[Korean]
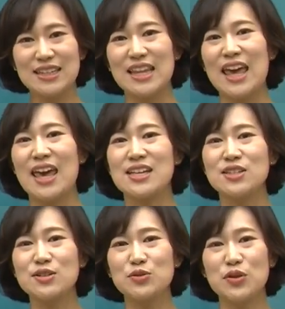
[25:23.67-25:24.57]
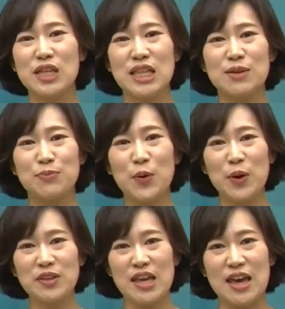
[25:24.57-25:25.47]
때 쓸 수 있는
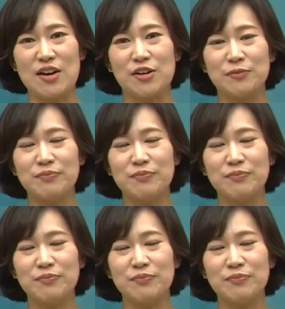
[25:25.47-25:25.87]
표현이에요.